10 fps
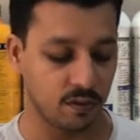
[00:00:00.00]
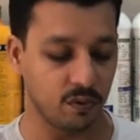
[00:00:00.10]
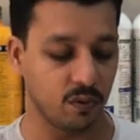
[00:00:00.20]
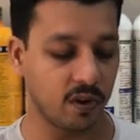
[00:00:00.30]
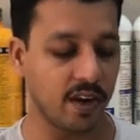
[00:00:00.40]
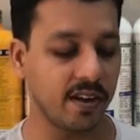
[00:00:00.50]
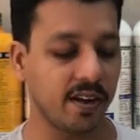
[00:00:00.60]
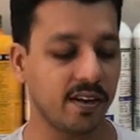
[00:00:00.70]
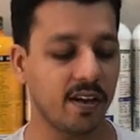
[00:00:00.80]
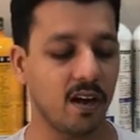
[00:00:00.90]
तो कहीं
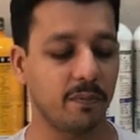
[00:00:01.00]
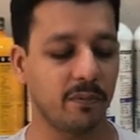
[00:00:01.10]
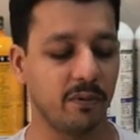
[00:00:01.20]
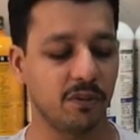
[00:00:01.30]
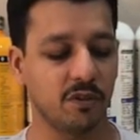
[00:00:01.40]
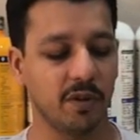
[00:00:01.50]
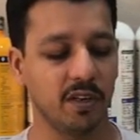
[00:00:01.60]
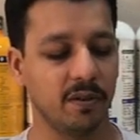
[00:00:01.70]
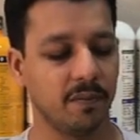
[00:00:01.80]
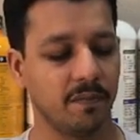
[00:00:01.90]
ना कहीं आपको
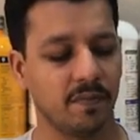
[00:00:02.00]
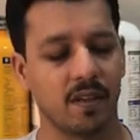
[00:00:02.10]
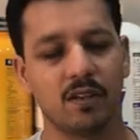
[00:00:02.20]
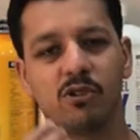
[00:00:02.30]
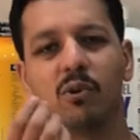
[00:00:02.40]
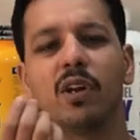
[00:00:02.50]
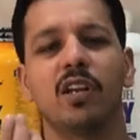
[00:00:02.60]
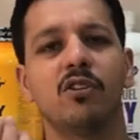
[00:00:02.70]
इसमें शुगर